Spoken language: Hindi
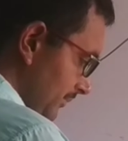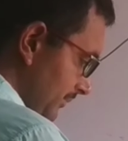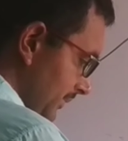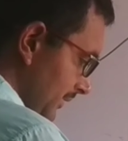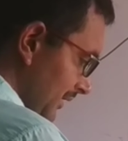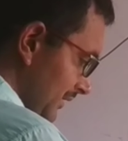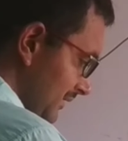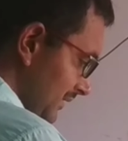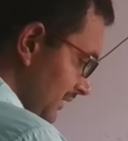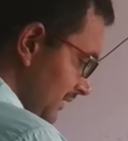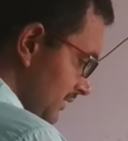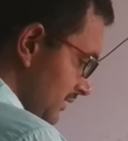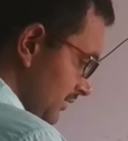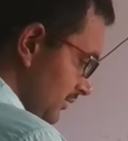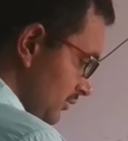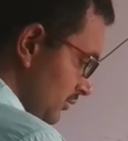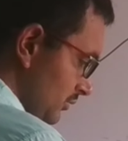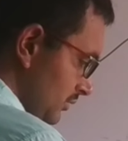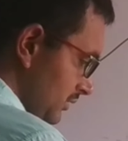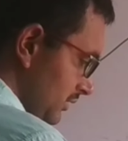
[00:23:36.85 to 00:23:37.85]
पैंतालीस
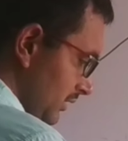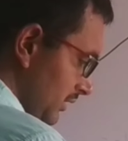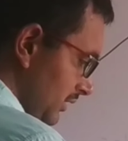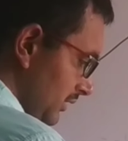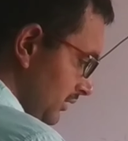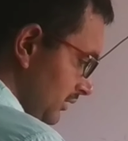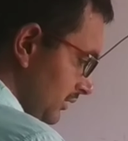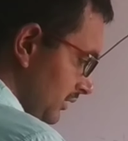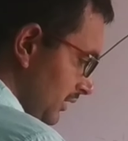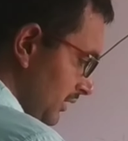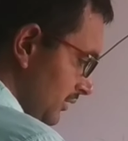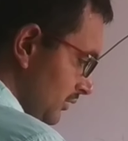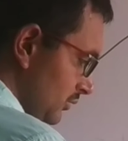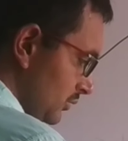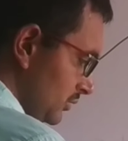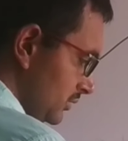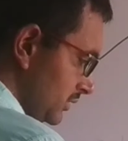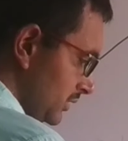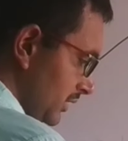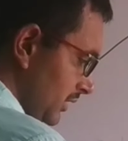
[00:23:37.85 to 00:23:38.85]
अंडर रूट तीन अंडर
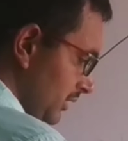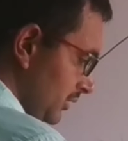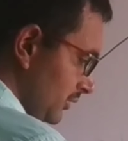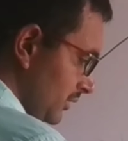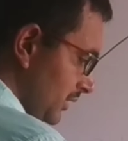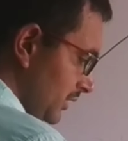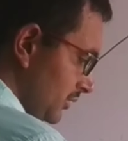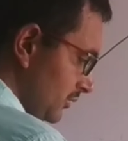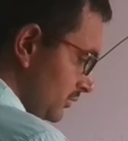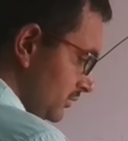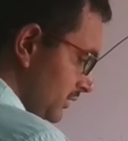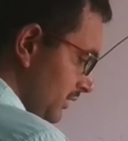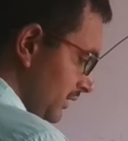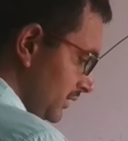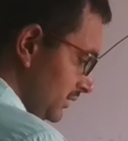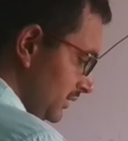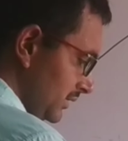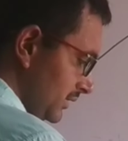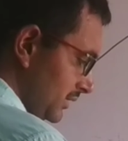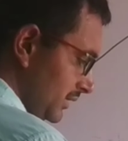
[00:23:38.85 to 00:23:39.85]
रूट तीन और अंडर रूट
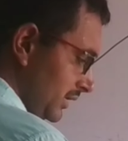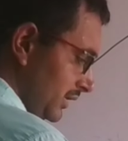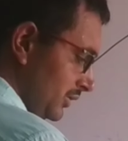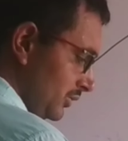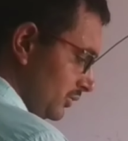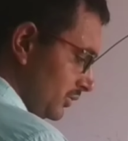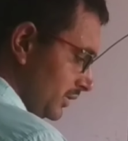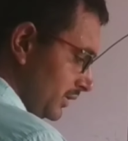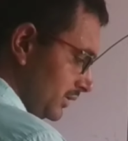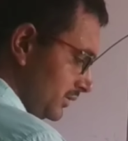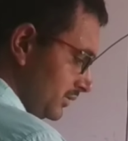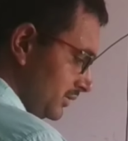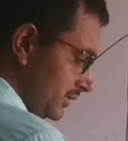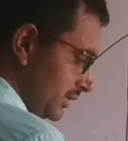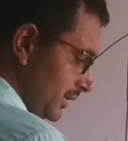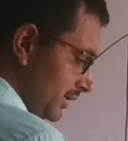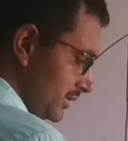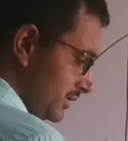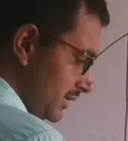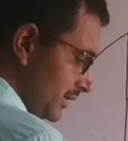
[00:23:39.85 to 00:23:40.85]
तीन तीन हो गए
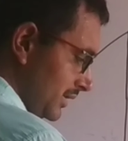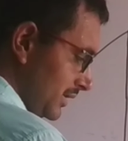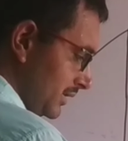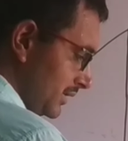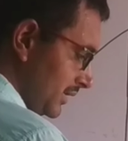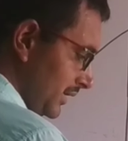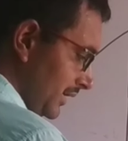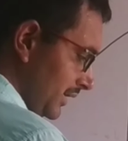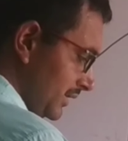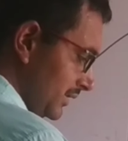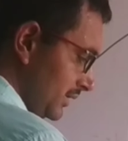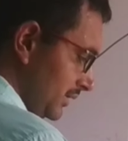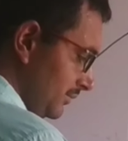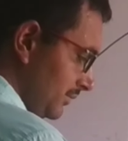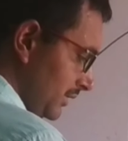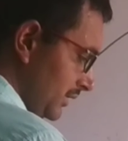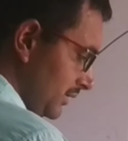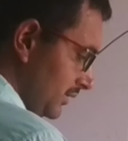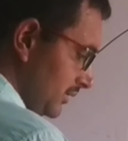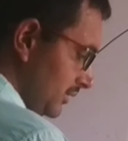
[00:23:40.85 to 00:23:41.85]
तीन से कट गया कितनी
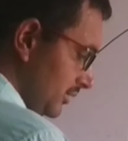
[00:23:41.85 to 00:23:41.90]
बार